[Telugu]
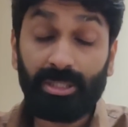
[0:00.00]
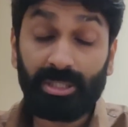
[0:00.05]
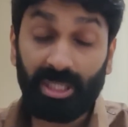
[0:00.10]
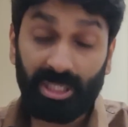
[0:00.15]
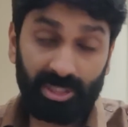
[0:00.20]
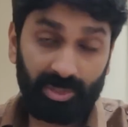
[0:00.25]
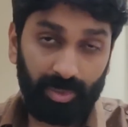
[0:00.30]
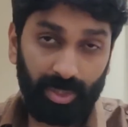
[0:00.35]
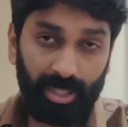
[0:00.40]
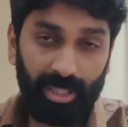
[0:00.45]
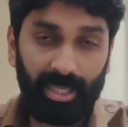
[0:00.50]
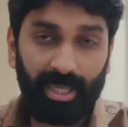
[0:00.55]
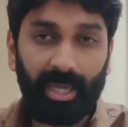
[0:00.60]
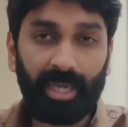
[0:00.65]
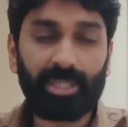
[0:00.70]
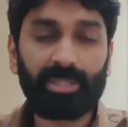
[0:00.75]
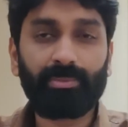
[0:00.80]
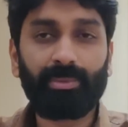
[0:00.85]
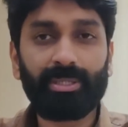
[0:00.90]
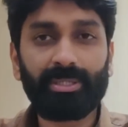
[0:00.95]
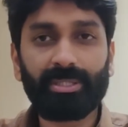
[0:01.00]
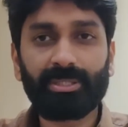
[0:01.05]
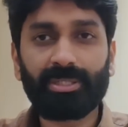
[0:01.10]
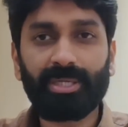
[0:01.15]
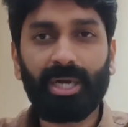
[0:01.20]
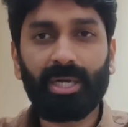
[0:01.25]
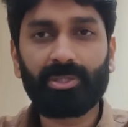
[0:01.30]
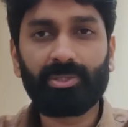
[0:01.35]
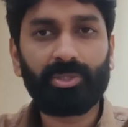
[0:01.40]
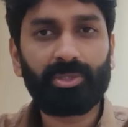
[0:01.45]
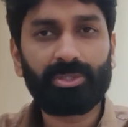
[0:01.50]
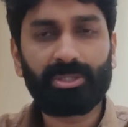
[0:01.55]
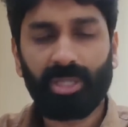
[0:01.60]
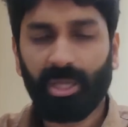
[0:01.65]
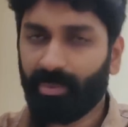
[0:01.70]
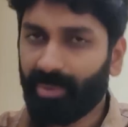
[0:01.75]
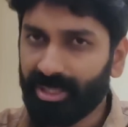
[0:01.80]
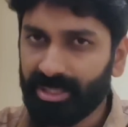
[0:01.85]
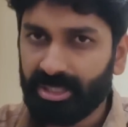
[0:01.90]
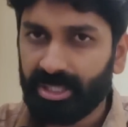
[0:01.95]
జైస్వాల్ దగ్గర నుంచి మంచి స్టార్ట్స్
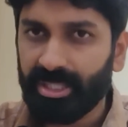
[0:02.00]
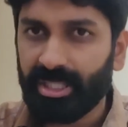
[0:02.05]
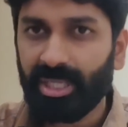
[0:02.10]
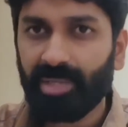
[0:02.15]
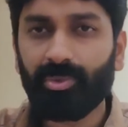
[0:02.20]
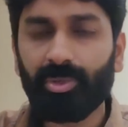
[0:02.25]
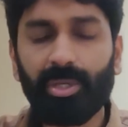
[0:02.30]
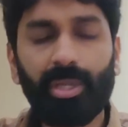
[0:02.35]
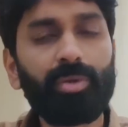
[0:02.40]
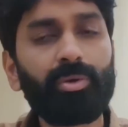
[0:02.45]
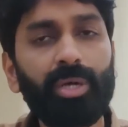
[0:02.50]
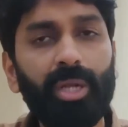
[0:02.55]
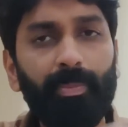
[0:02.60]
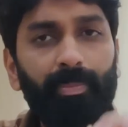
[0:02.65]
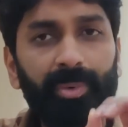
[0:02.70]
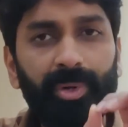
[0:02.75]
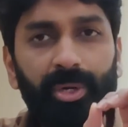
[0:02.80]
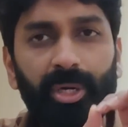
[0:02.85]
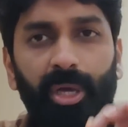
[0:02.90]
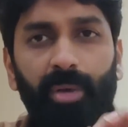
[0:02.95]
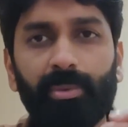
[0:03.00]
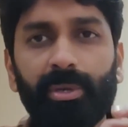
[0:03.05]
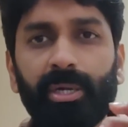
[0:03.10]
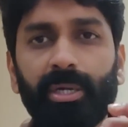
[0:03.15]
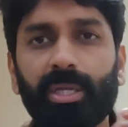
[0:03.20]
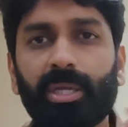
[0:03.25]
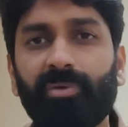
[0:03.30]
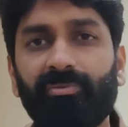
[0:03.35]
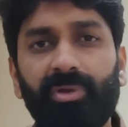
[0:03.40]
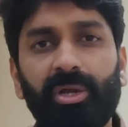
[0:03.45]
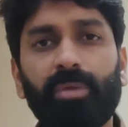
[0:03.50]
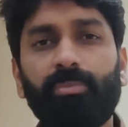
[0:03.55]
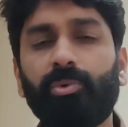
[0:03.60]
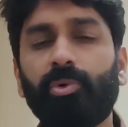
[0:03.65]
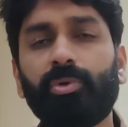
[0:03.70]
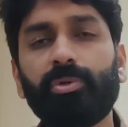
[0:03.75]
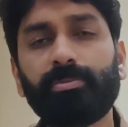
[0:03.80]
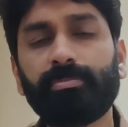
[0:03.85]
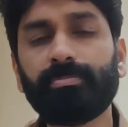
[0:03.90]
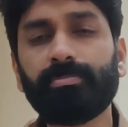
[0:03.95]
వస్తున్నాయి మంచి టీం ఉన్నా కూడా ప్రిడామినెంట్గా వీళ్ళ
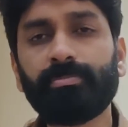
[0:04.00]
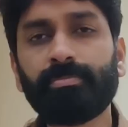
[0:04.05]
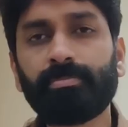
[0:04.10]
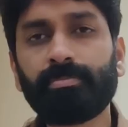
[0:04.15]
ముగ్గురు